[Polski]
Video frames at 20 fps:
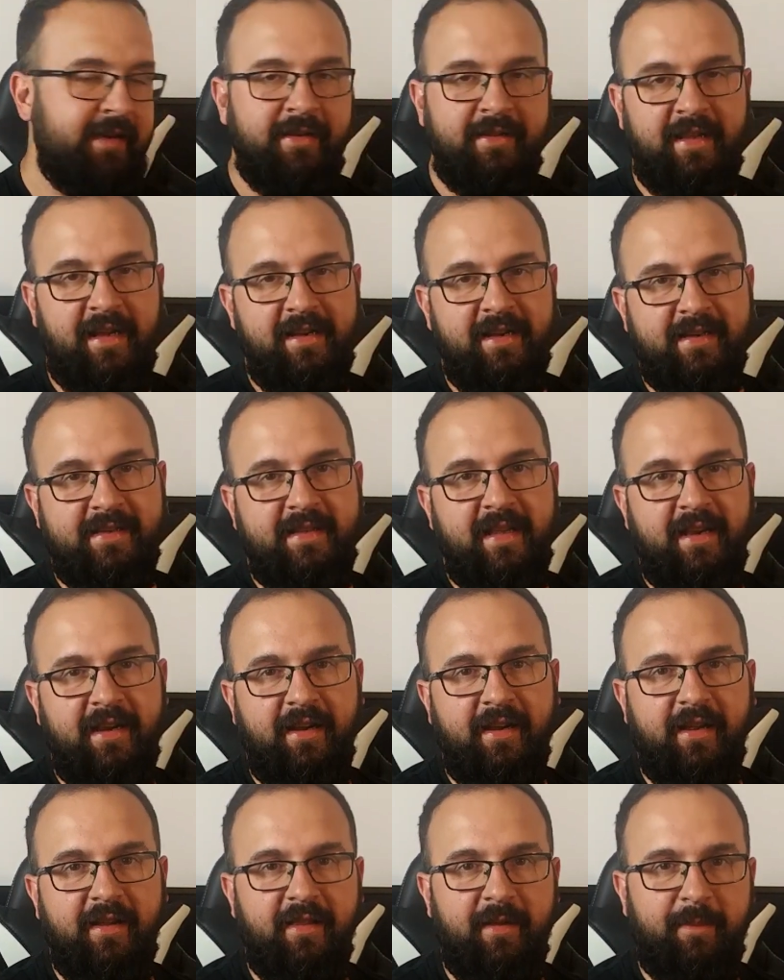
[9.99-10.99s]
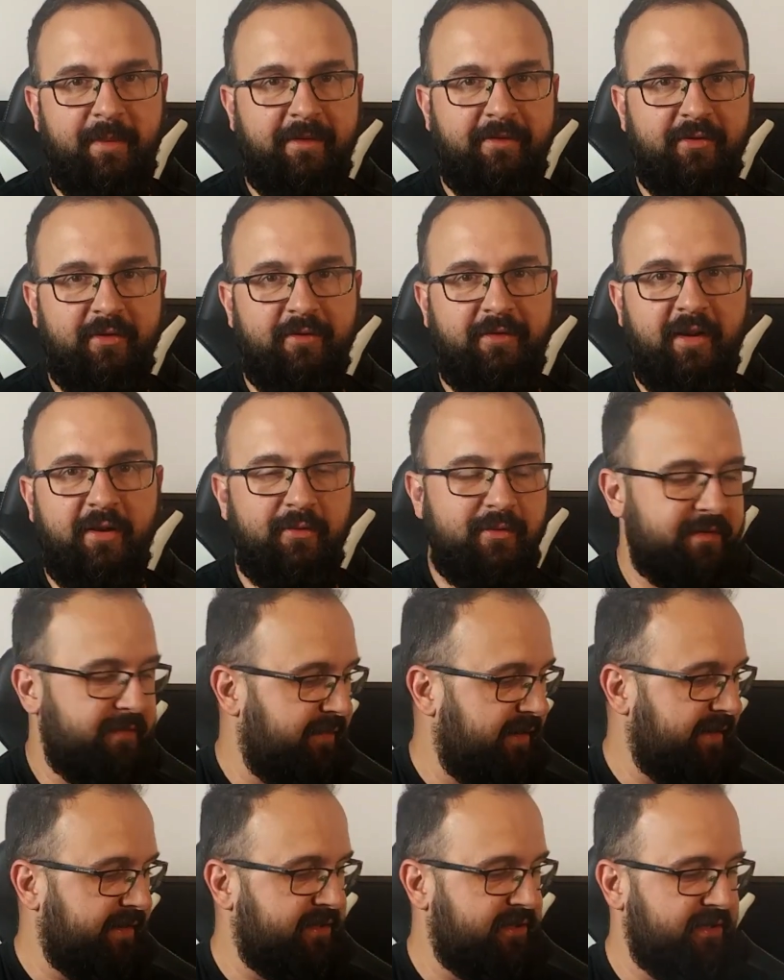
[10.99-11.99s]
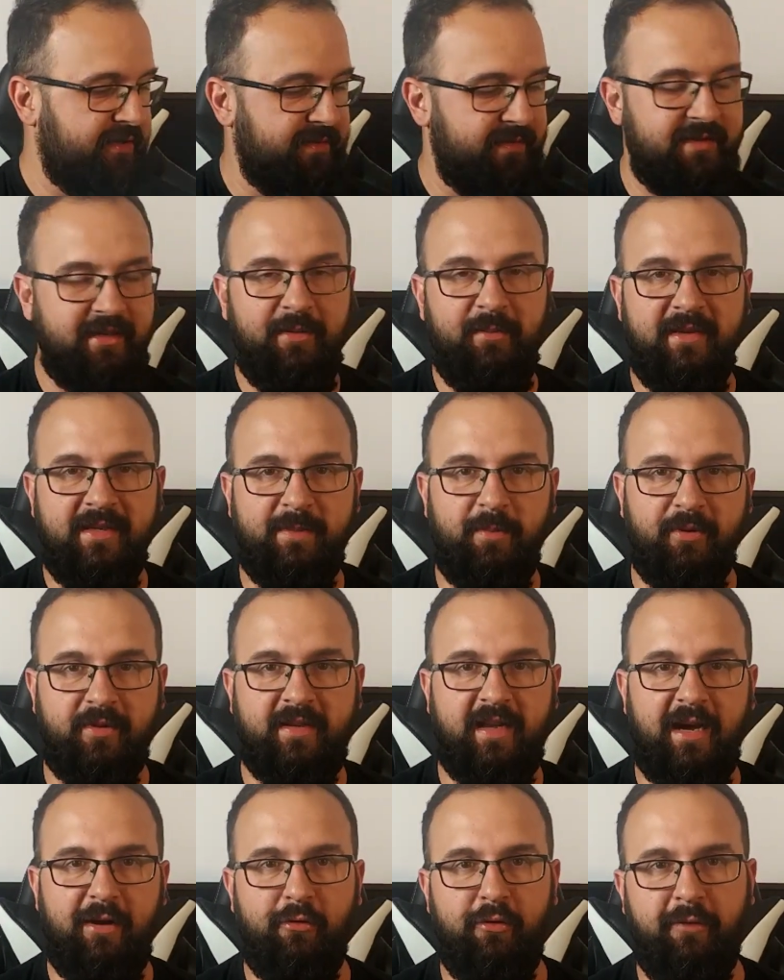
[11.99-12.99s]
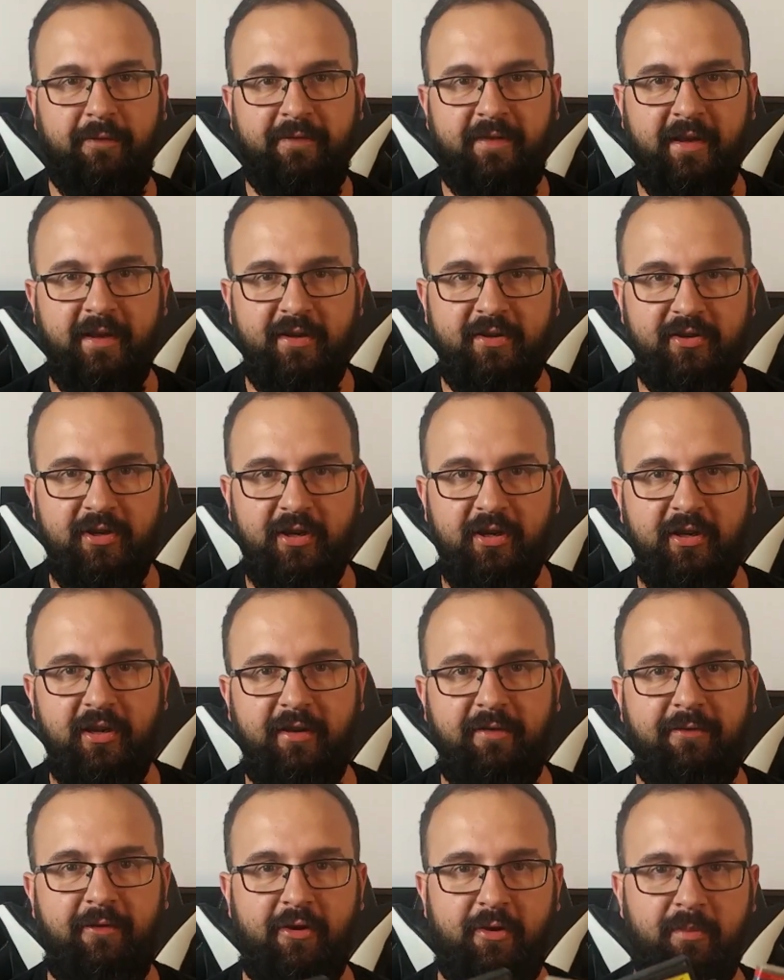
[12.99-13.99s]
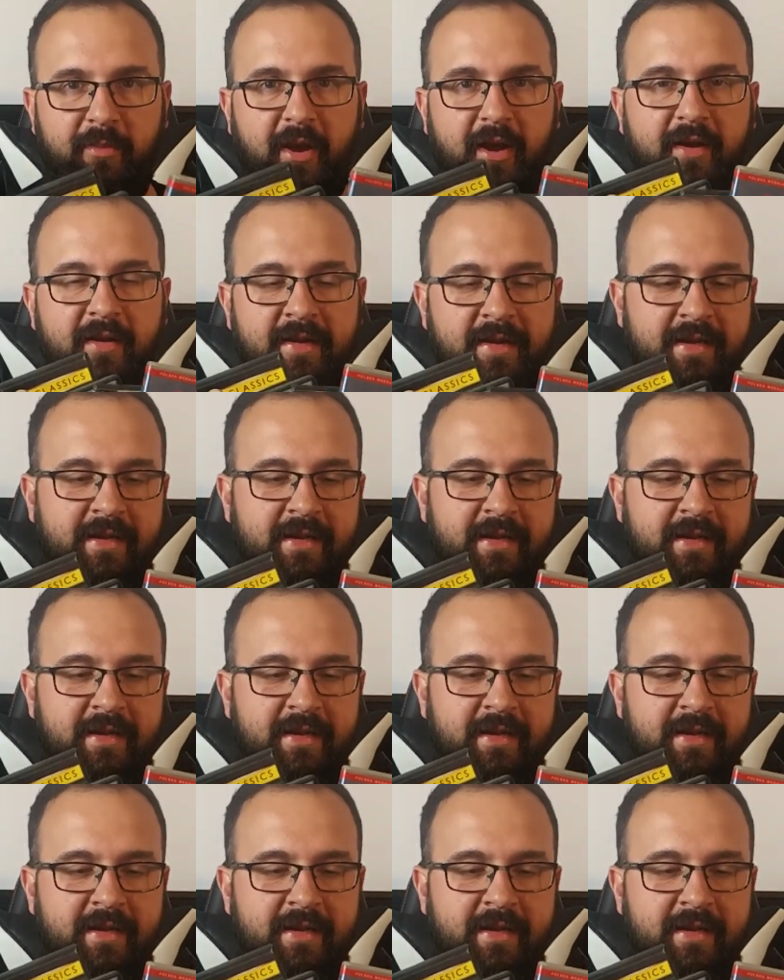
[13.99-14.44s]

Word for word: Tanie serie, na pewno wielu z Was się z nimi spotkało w tej czy innej formie.